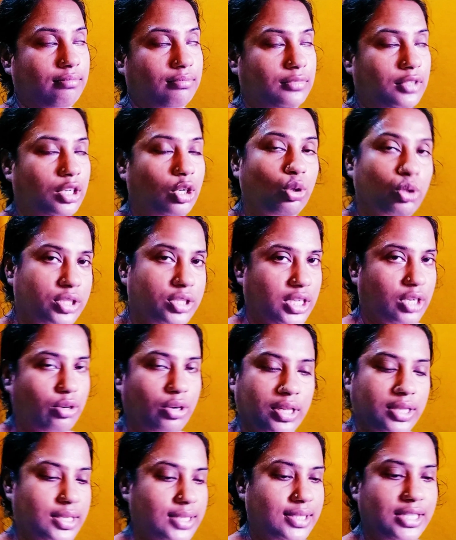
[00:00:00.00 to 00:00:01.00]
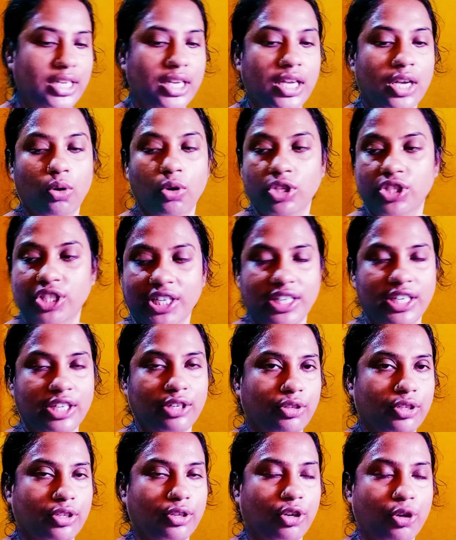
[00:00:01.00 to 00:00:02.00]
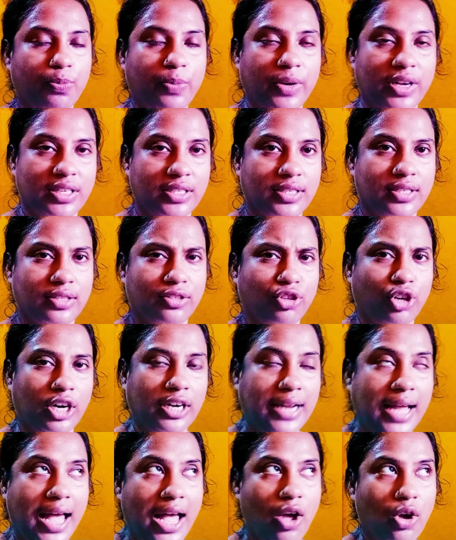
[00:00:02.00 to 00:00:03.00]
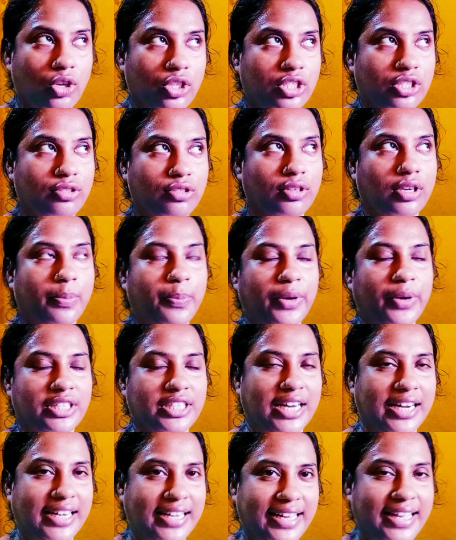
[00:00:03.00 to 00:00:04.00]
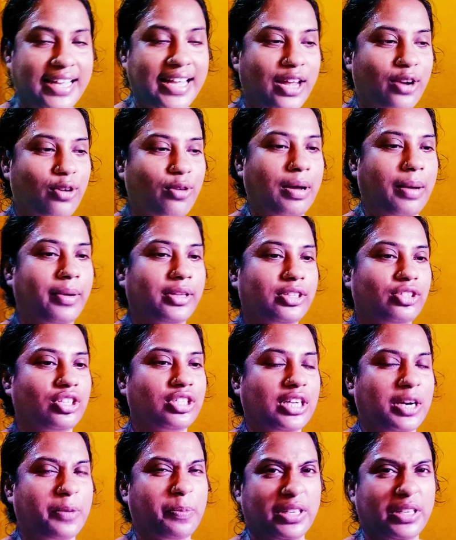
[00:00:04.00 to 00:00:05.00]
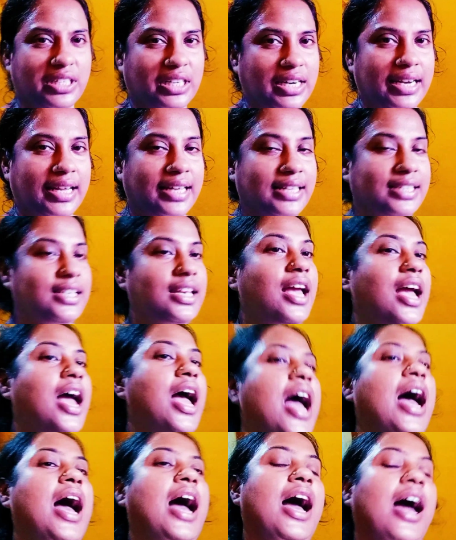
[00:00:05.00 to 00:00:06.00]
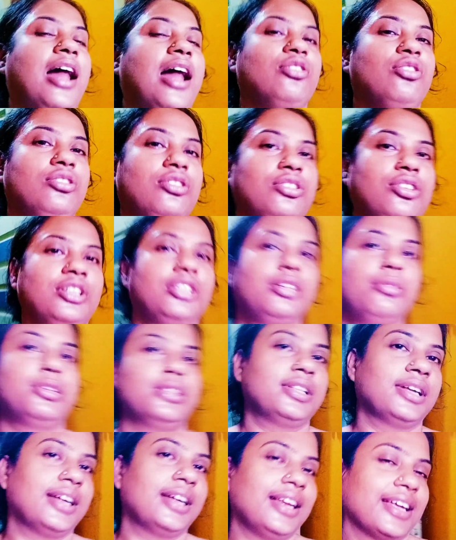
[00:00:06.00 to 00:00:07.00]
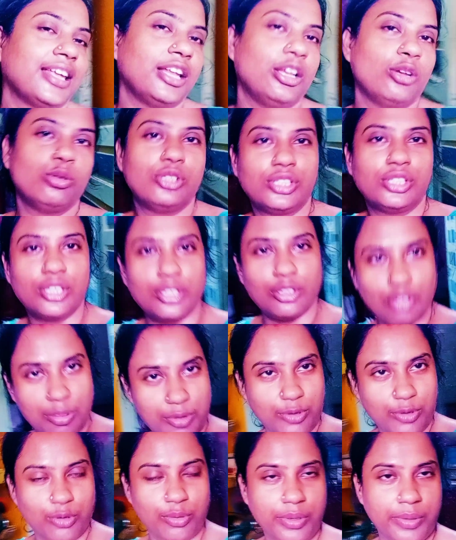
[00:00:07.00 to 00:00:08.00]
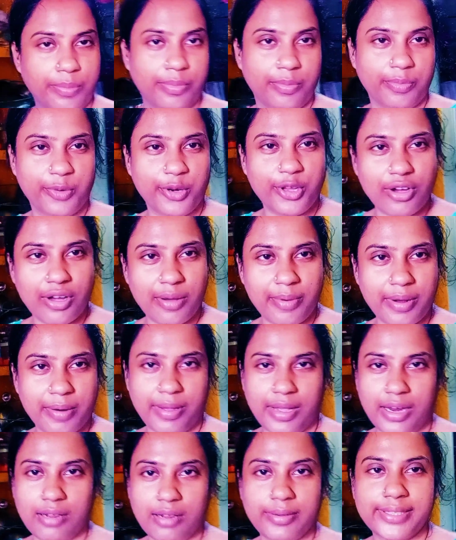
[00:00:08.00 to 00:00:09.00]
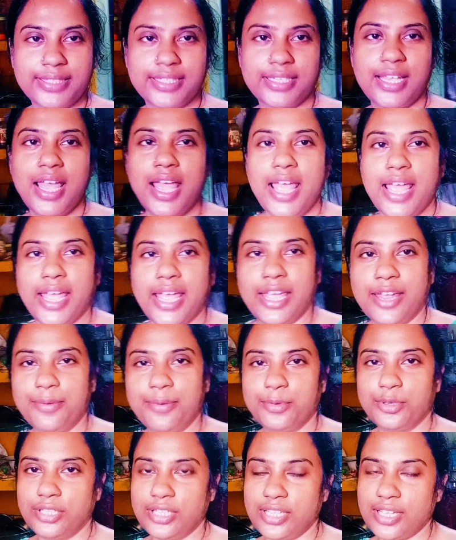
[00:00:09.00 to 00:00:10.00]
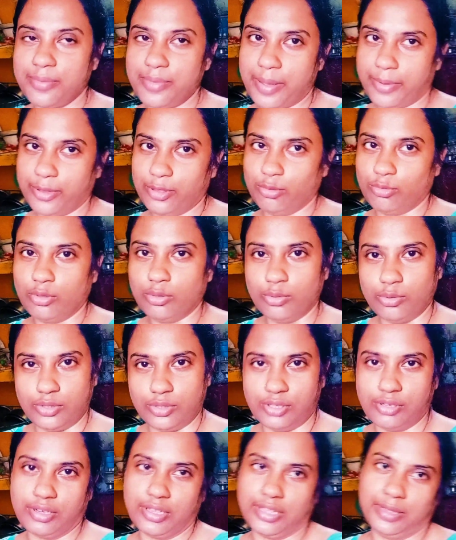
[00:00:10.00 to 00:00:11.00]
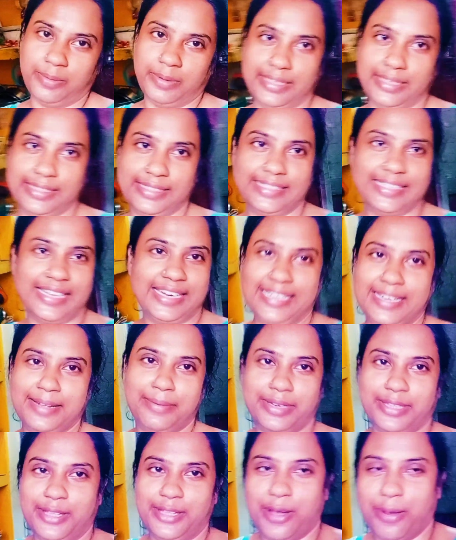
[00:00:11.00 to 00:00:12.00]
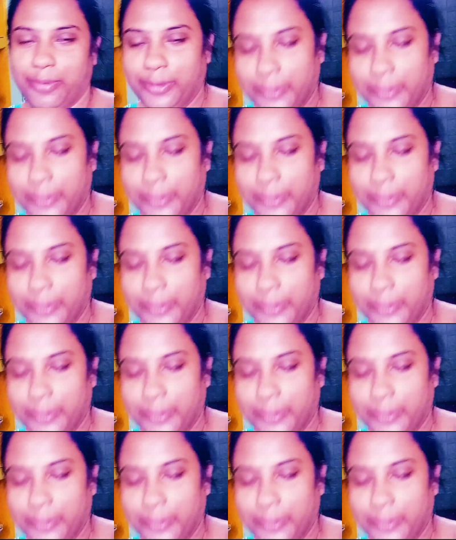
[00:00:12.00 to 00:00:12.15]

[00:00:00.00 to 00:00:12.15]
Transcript: লুচি করে দিয়েছি ওর চারটে ওর পাঁচ ছটা ও চারটে আর ওর বাবার জন্য চার পাঁচখানা রেখেছি আর সত্যি কথা বলতে গেলে কি লুচি যেতে আমি খুবই প্রিয় আমার ভালোবাসি এর মধ্যেই আমি আবার দুটো লুচিও খেয়ে ফেলেছি জানি না আমার কী হবে